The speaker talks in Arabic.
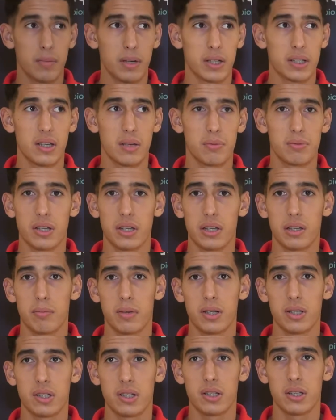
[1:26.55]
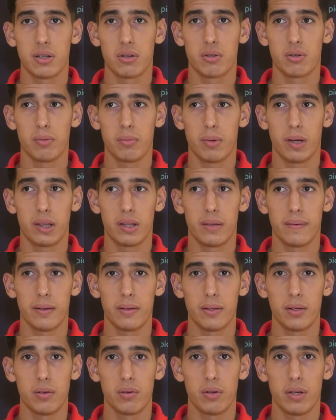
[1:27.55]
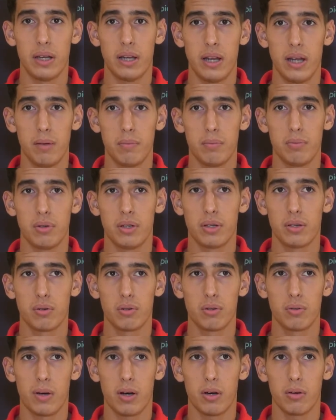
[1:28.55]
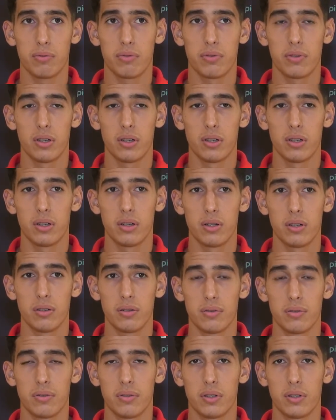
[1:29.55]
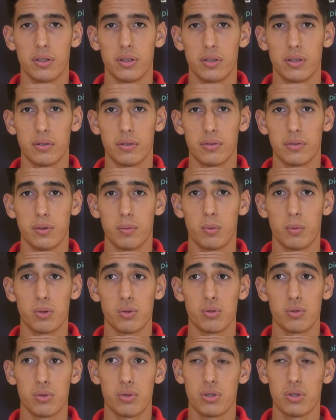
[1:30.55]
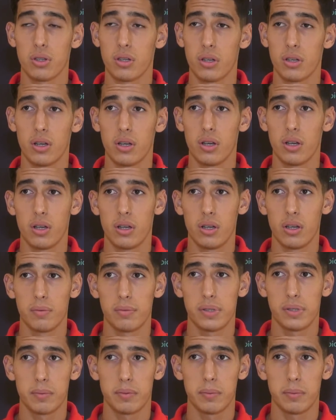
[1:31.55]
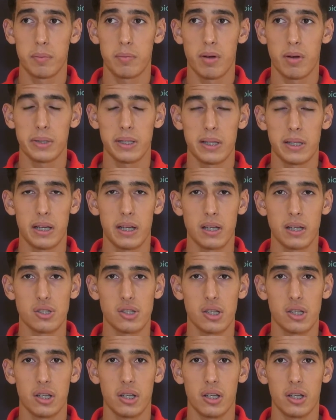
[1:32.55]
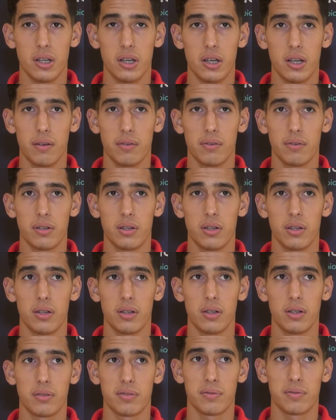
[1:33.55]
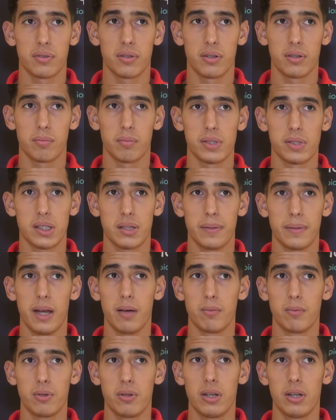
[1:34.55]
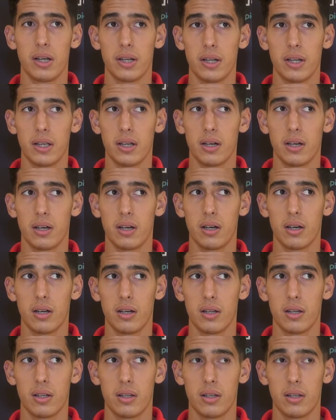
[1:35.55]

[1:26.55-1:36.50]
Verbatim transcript: ما كتبش هذا الماتش هذا نكون مع الدراري ولا نلعب ولا نكون معاهم في في, في البونتوش بسبب المرض اللي كان جاني هنايا في, في مصر الحمد لله انايا